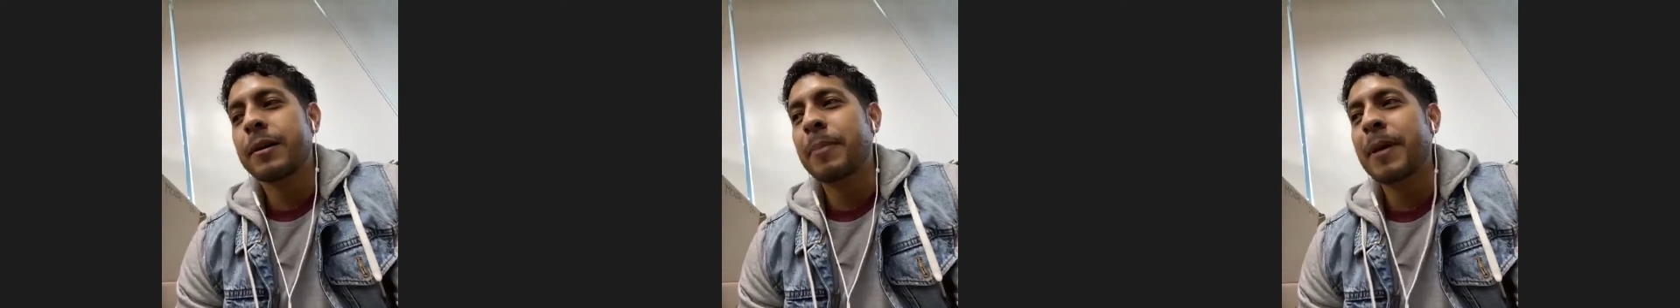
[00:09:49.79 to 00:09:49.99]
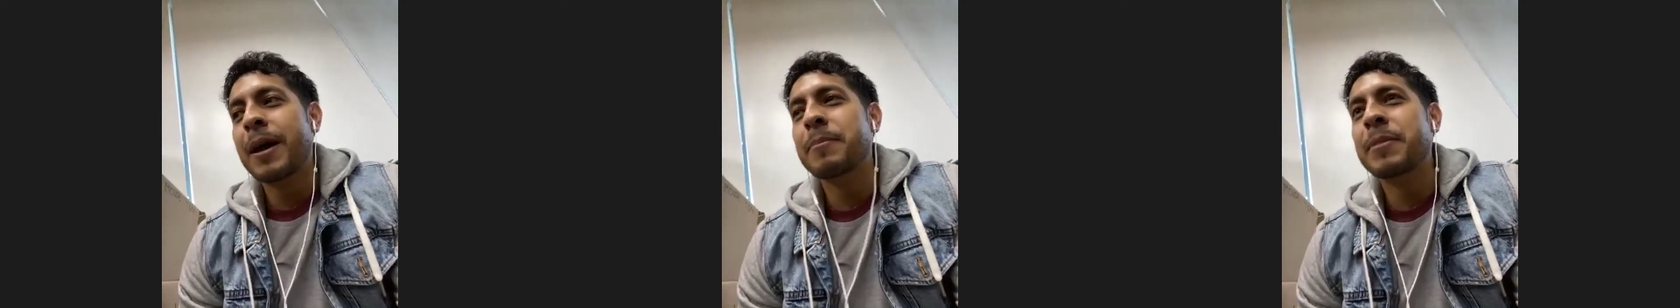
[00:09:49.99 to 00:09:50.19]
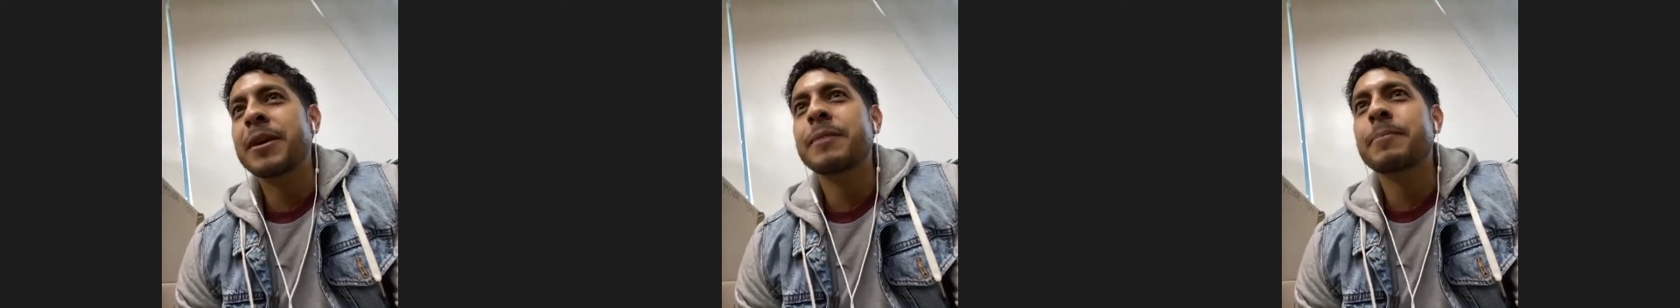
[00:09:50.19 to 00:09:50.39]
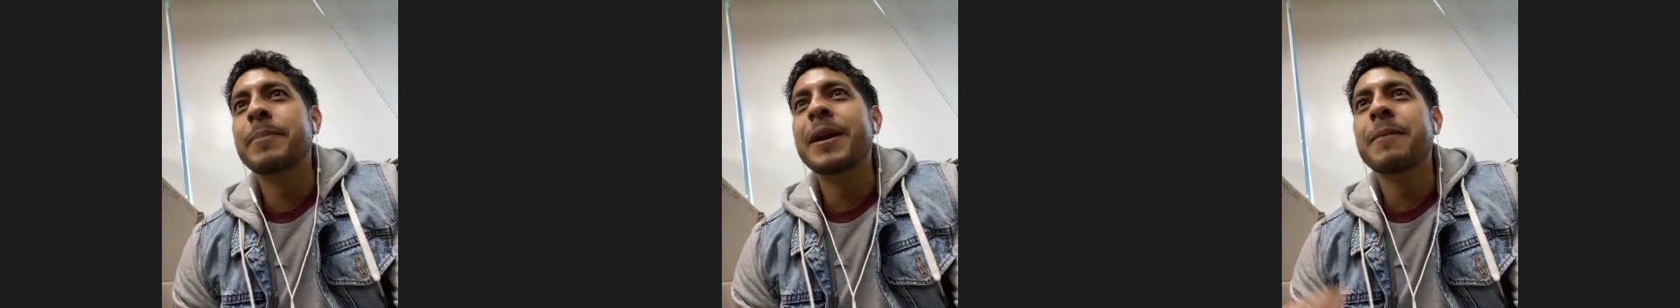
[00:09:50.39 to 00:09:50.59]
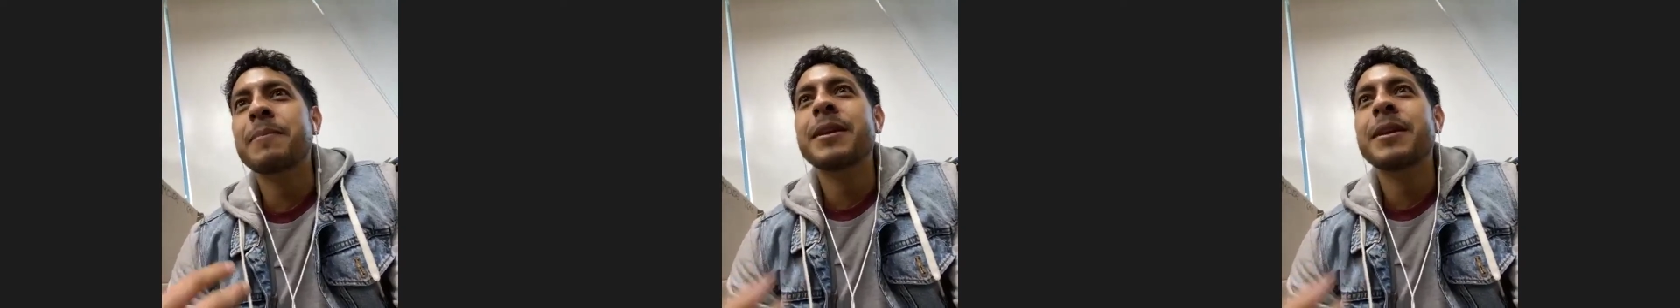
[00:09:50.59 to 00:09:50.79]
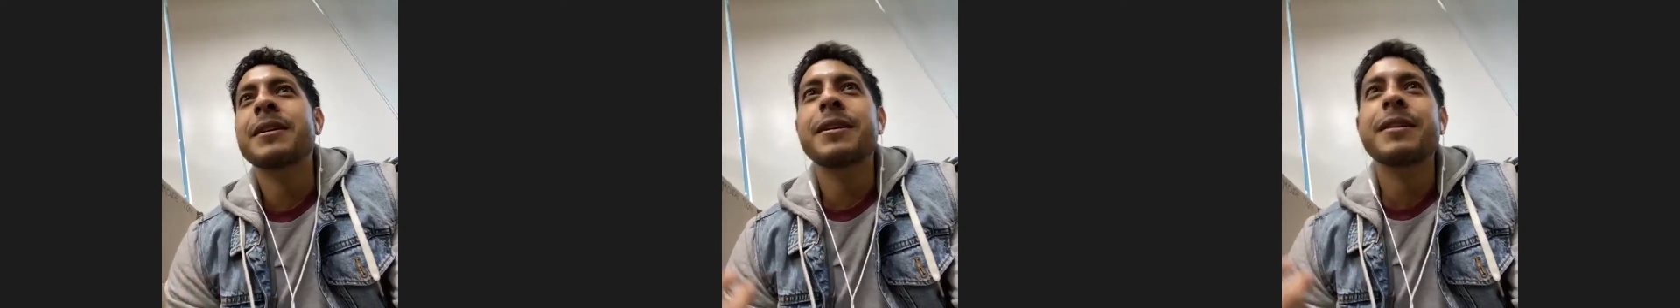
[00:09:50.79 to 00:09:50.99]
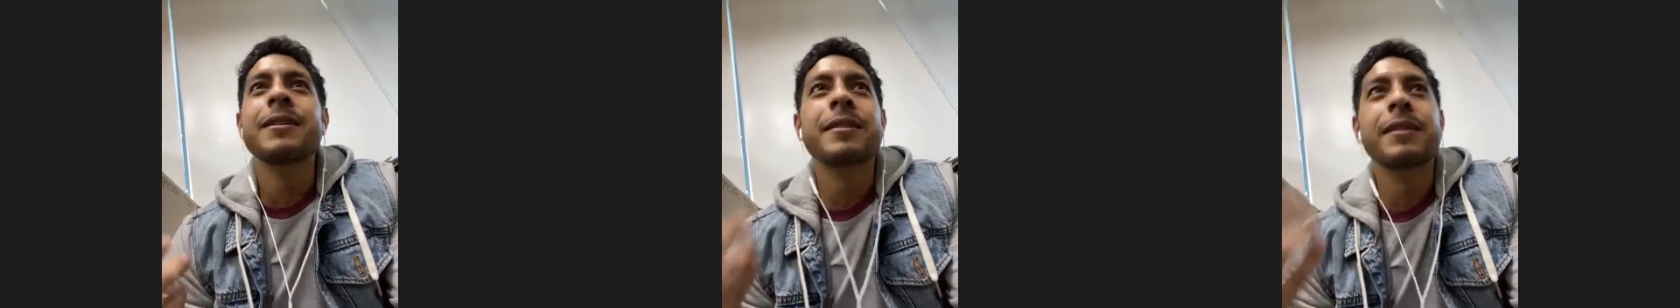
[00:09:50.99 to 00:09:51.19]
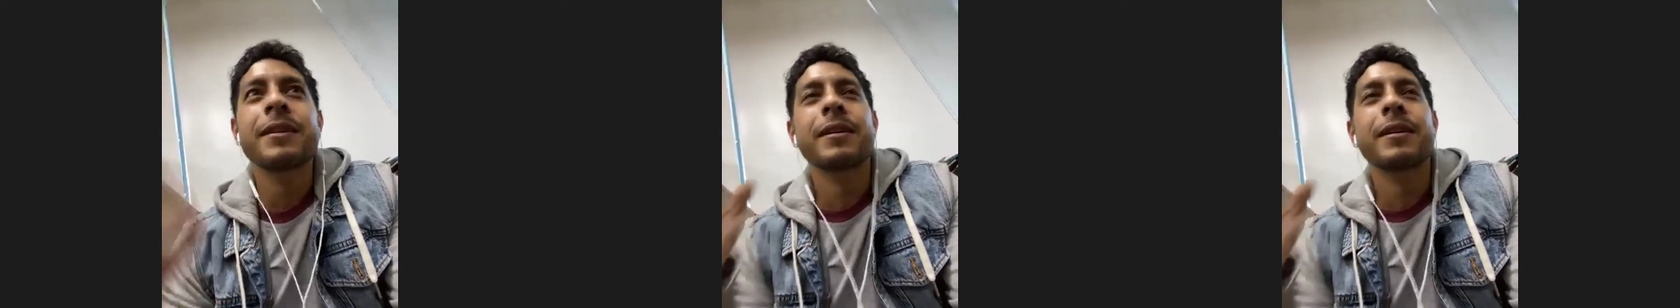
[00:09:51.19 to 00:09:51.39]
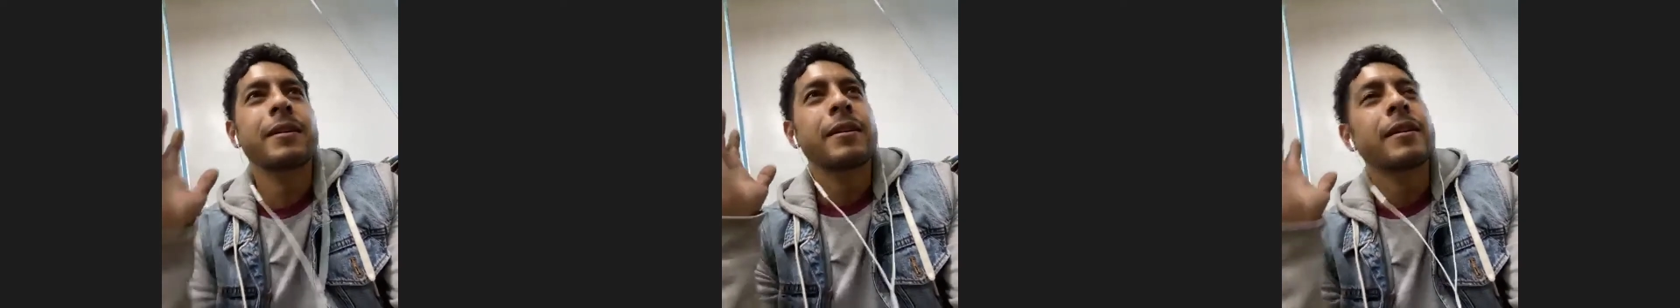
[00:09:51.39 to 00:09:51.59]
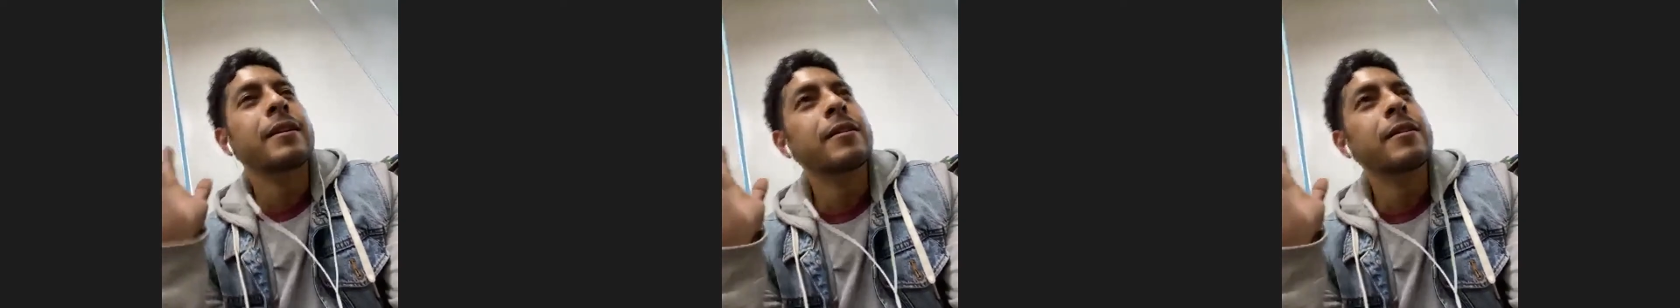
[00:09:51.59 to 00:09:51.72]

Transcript: a, mí, para mí el